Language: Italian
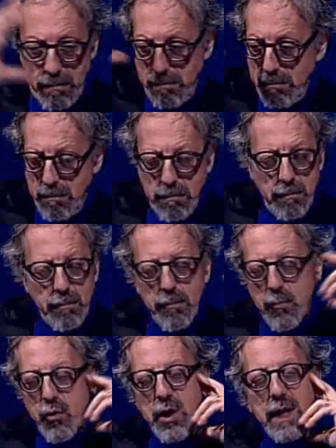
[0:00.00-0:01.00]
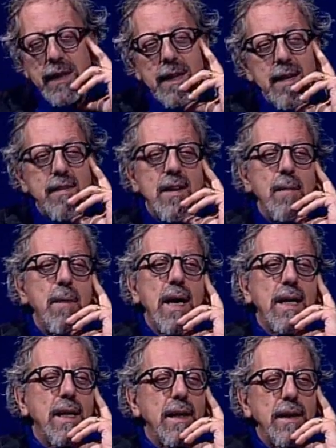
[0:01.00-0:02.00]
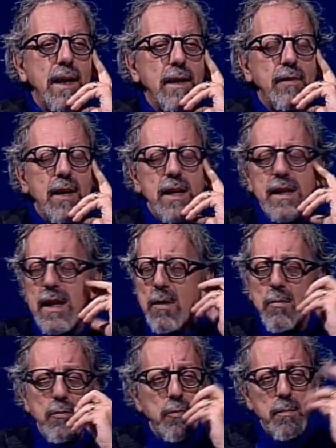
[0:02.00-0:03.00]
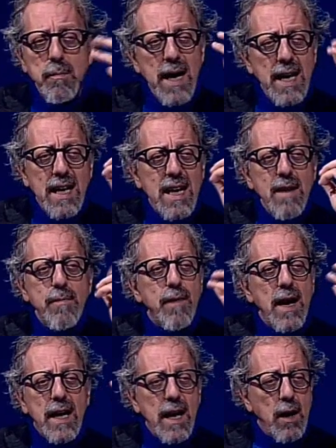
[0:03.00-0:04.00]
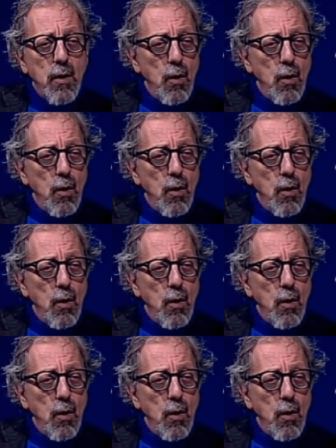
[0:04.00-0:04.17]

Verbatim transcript: gigantesca macchina della sanità, non so mai chi fa che cosa.